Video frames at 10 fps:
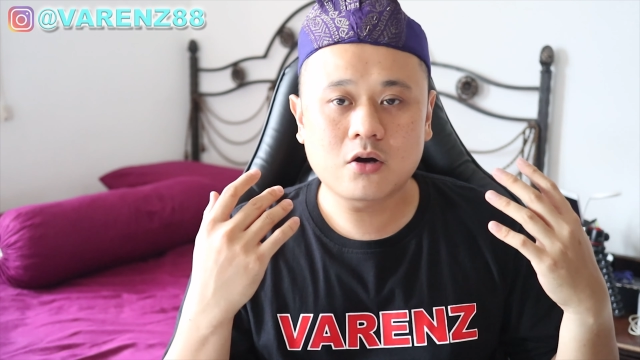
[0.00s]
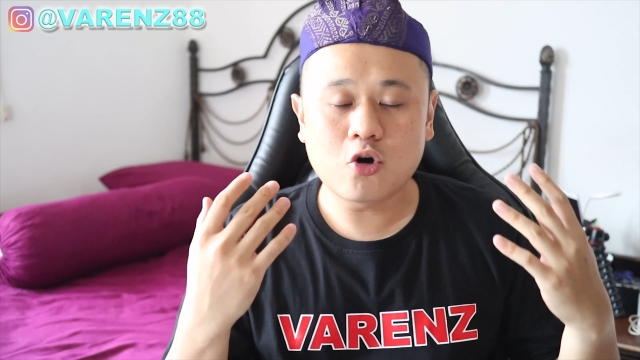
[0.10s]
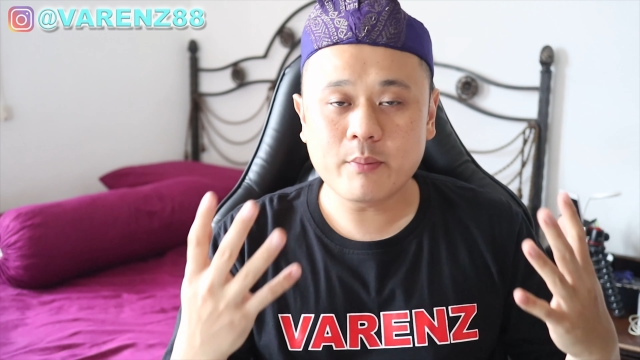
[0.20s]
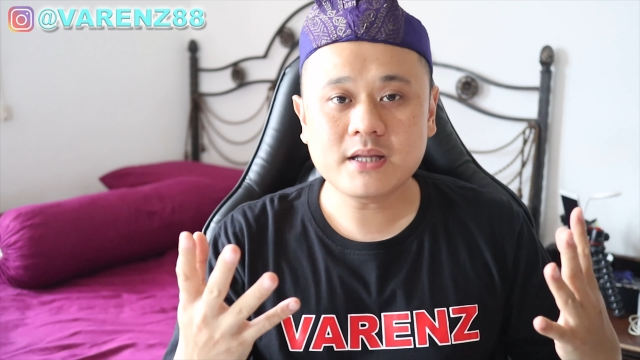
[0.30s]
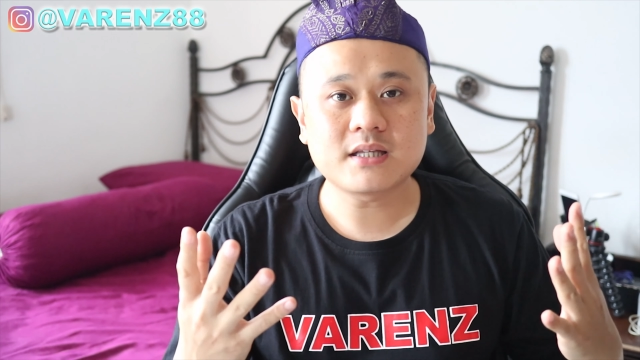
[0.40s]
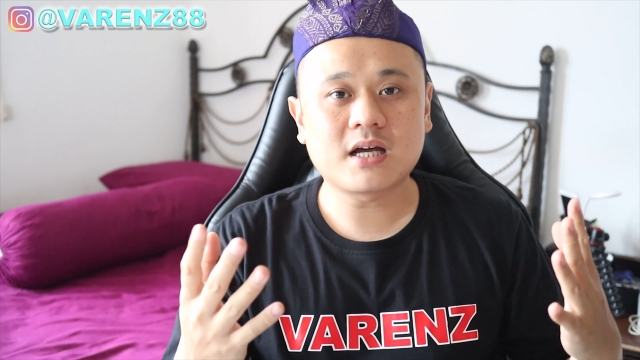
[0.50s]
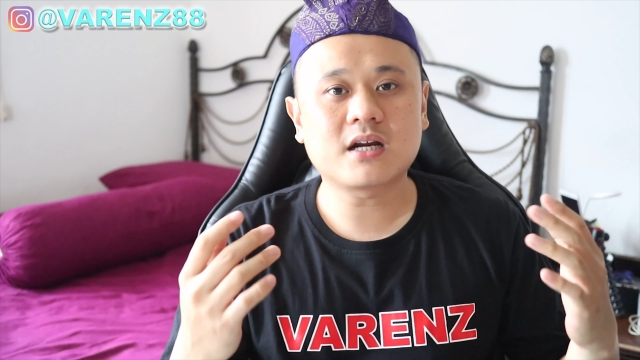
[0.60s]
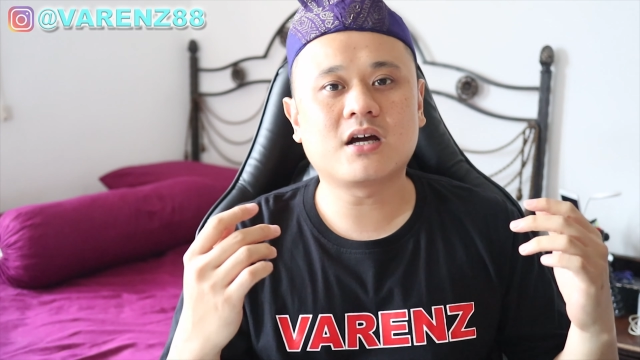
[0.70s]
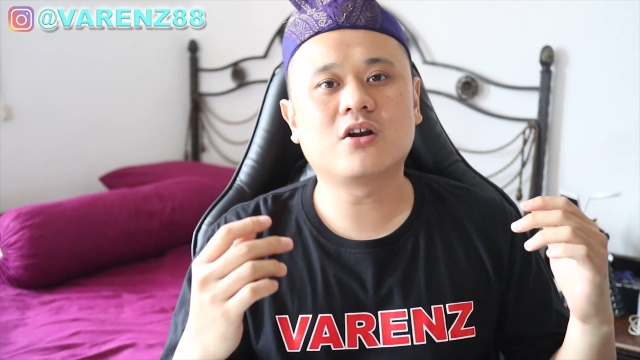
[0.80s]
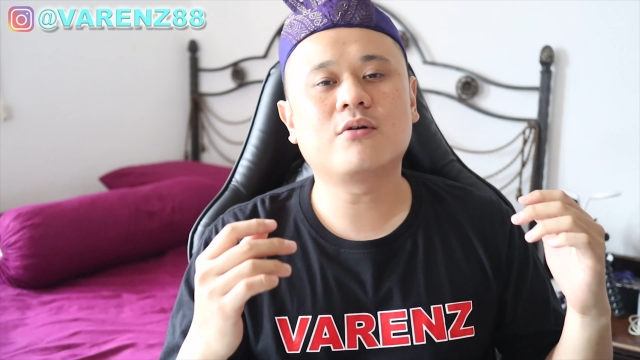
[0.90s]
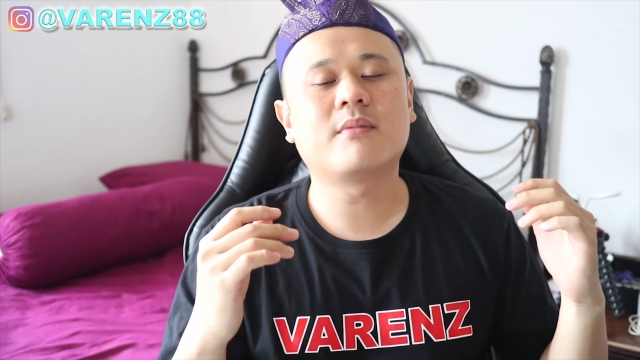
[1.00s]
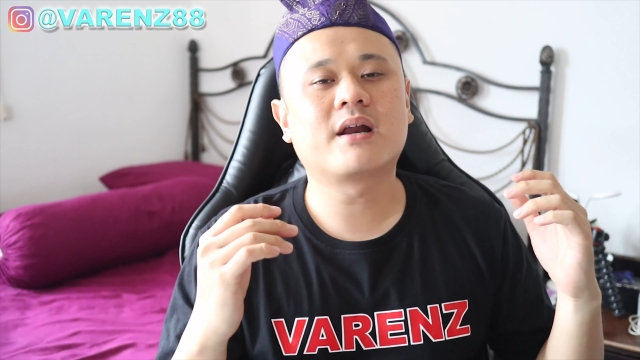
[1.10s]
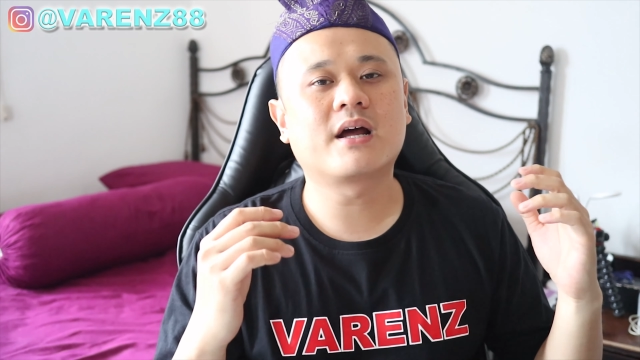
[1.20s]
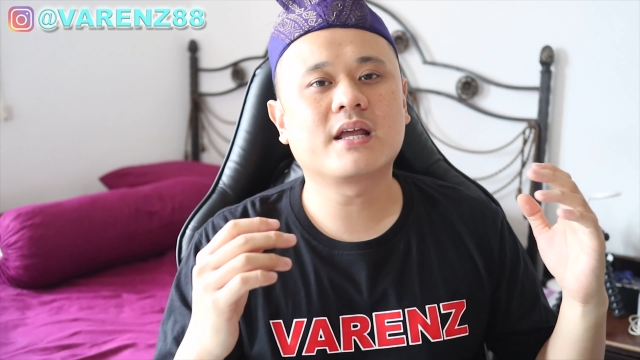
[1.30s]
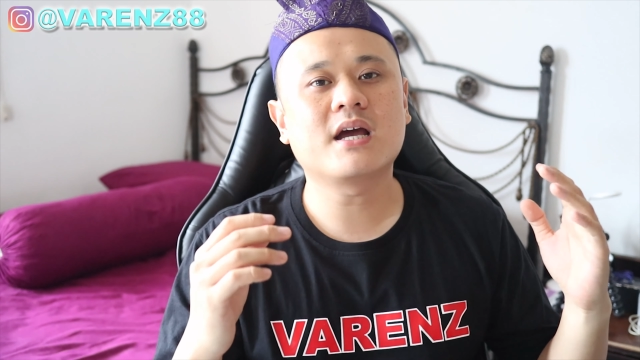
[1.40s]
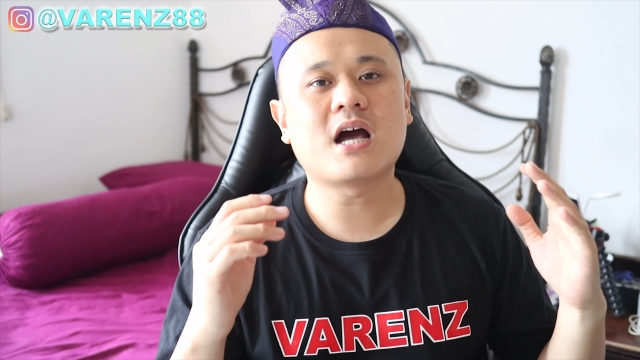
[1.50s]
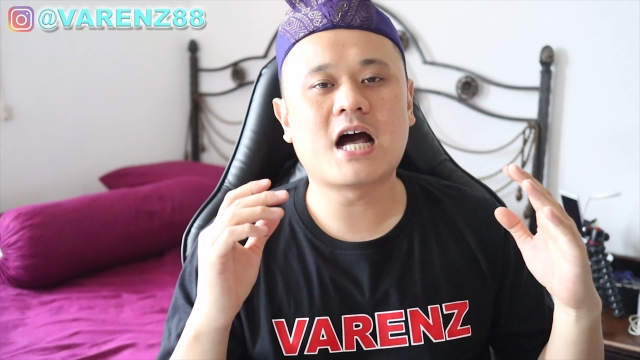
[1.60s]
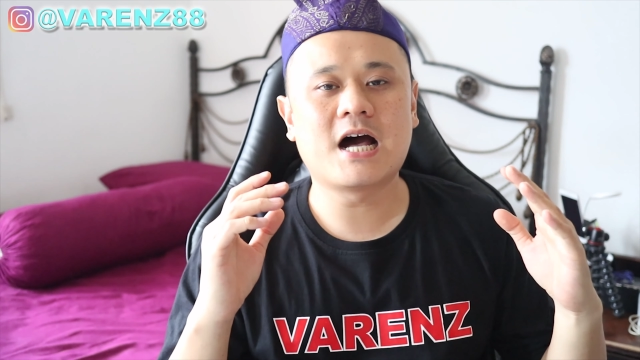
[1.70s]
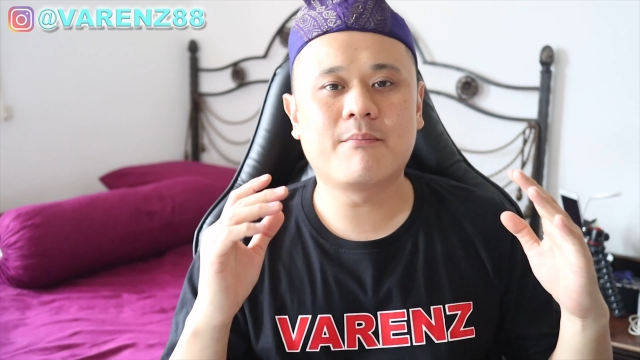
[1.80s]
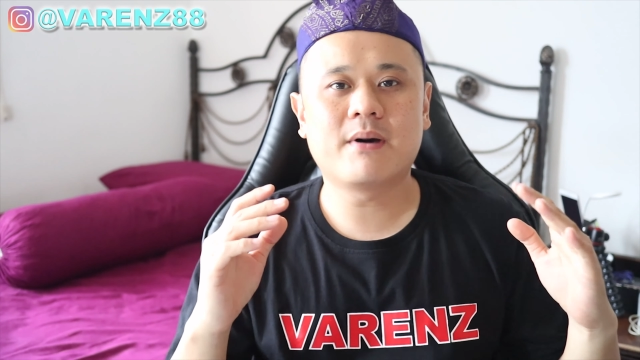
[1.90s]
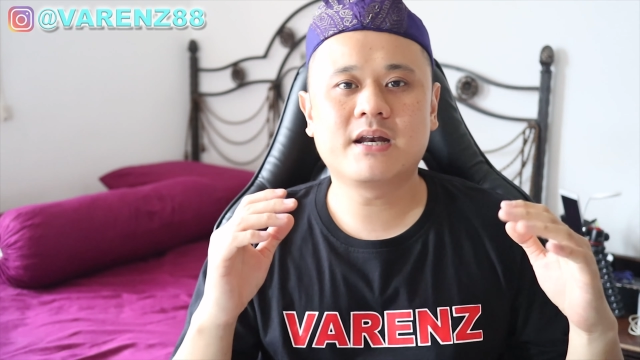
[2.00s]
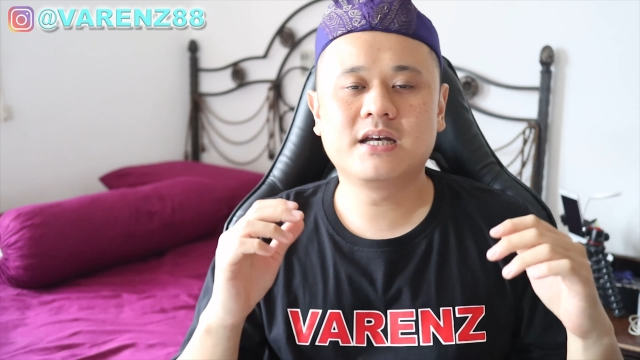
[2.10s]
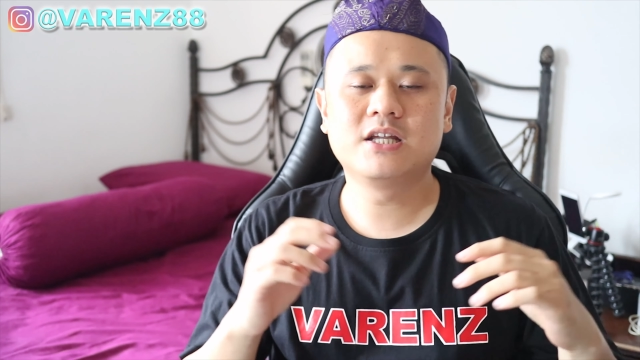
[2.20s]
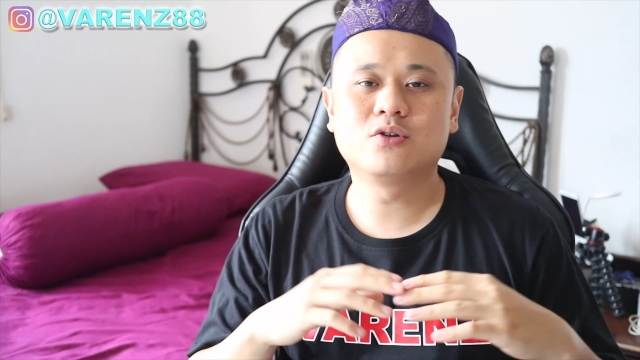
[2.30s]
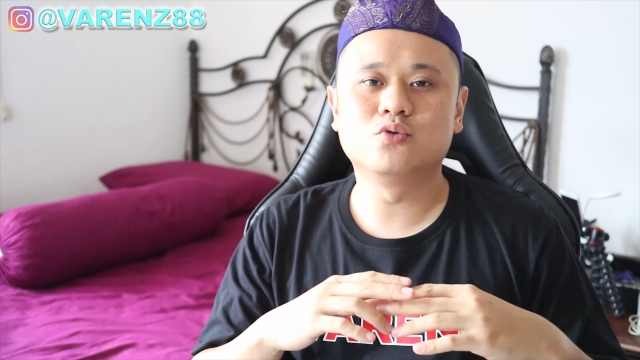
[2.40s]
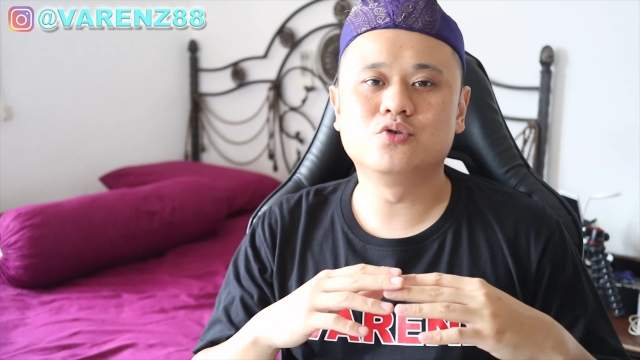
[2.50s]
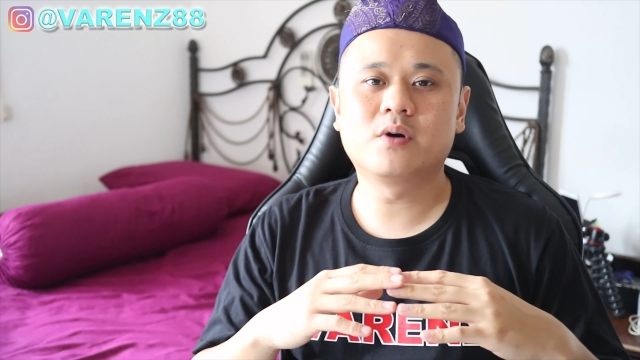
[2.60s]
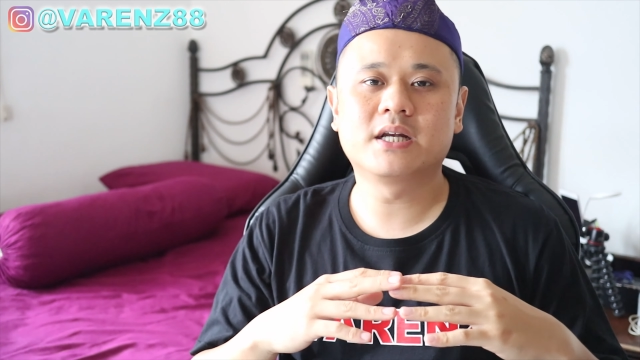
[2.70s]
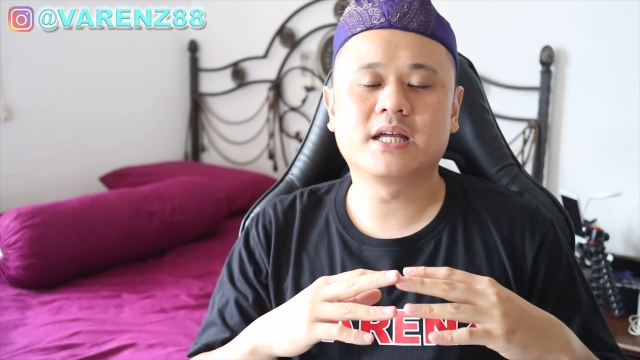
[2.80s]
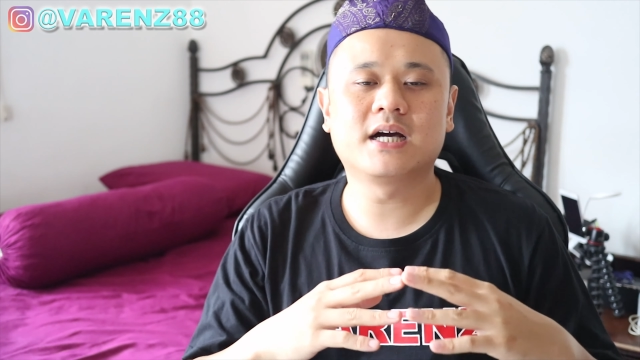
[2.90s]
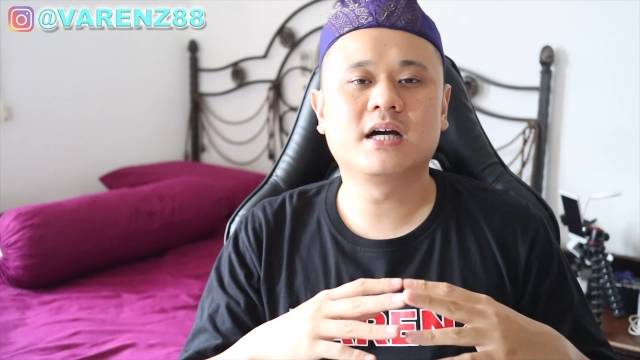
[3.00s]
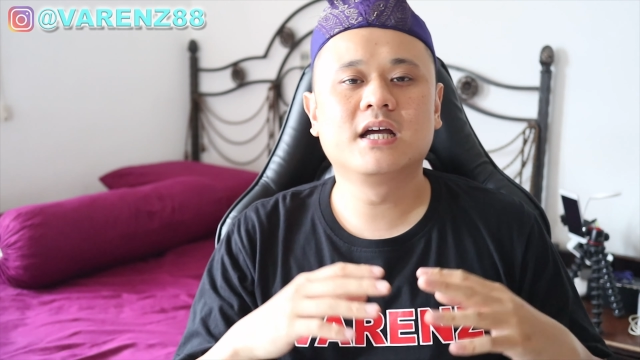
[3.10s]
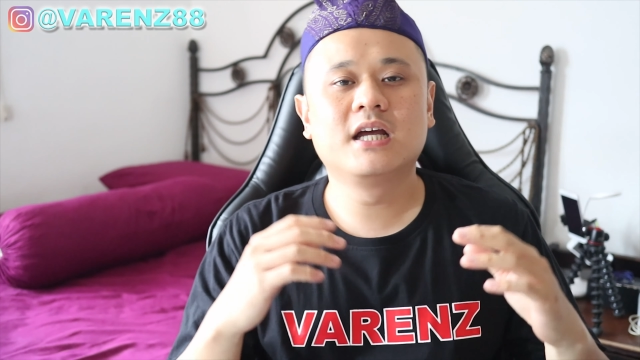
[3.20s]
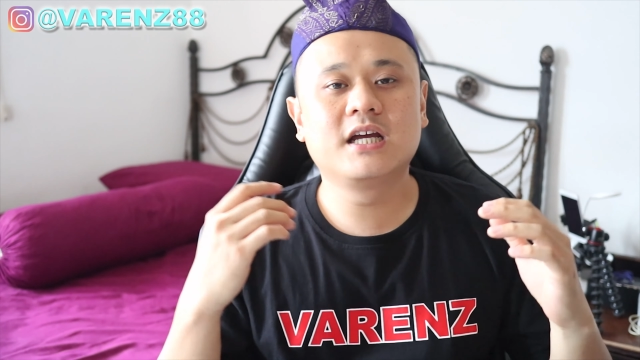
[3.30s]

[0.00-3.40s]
komentar kalau barangnya aman di tujuan ya.